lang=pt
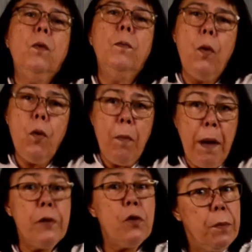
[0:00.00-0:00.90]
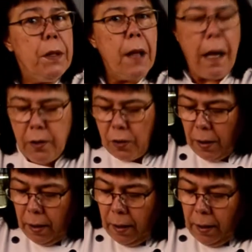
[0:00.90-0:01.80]
um pouco mais de umidade.
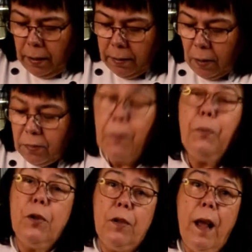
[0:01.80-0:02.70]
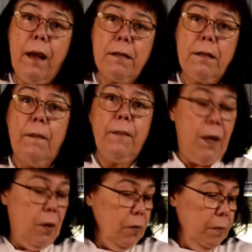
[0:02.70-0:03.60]
Então, depois dessa,
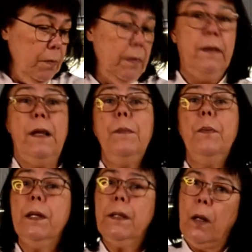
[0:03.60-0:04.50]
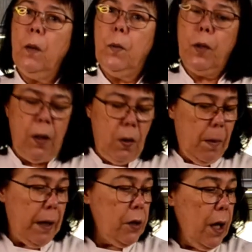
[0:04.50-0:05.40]
eu sempre mantenho um pouquinho
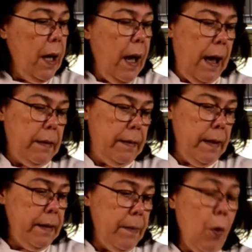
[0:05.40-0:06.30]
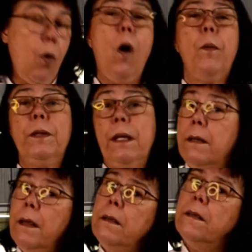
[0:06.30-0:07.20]
mais. Esse meu copo tem
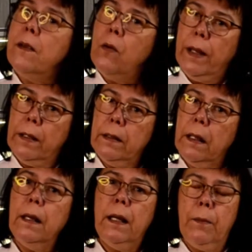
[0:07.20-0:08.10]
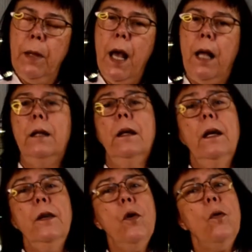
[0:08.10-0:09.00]
150 ml
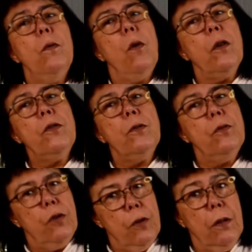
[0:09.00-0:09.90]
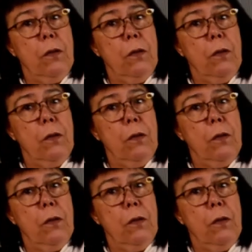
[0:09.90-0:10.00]
e eu gosto de